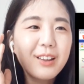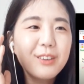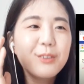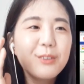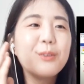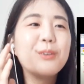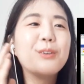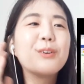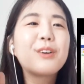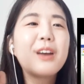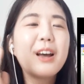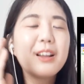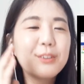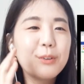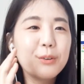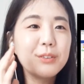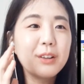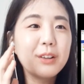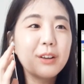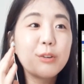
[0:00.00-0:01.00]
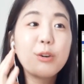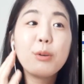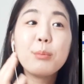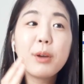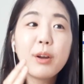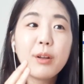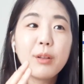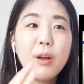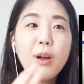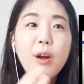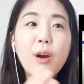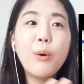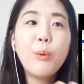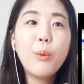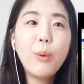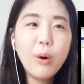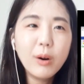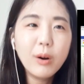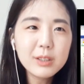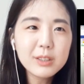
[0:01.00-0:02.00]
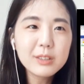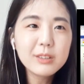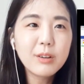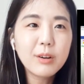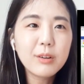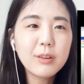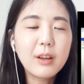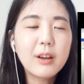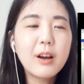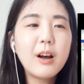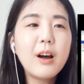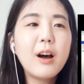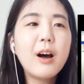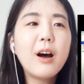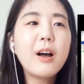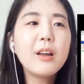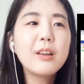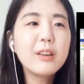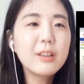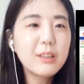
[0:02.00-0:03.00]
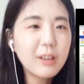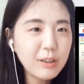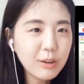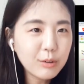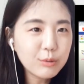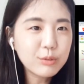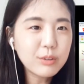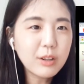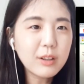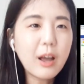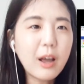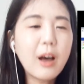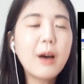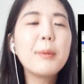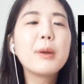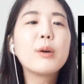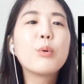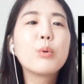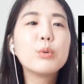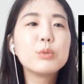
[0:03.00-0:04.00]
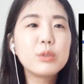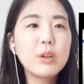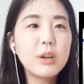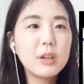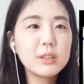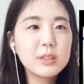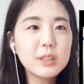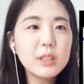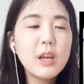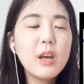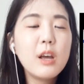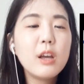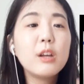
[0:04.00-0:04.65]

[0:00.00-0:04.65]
이거 이렇게 하는 건데. 그러면 훨씬 더 내가 아 이게 틀렸구나 다음에 이거 고쳐야지